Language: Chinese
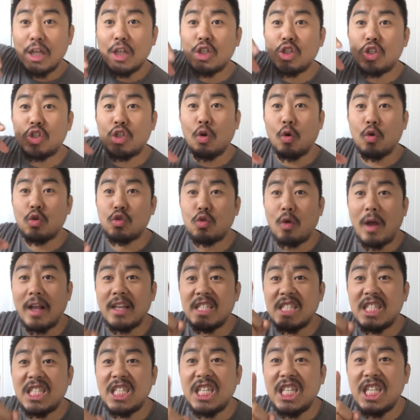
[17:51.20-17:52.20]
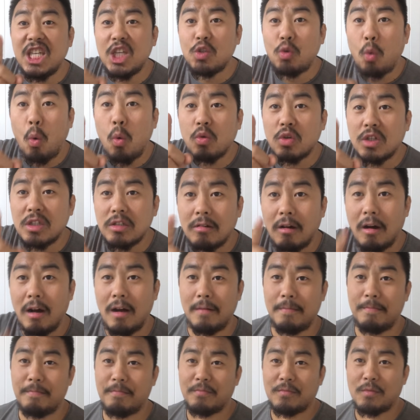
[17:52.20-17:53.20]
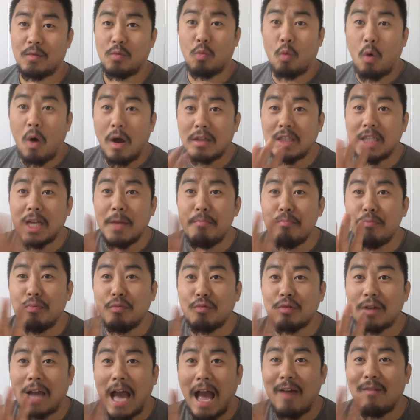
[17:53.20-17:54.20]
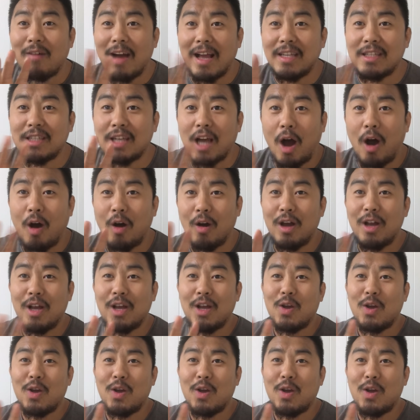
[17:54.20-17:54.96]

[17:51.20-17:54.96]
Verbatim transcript: 就算机动车。我真不开玩笑，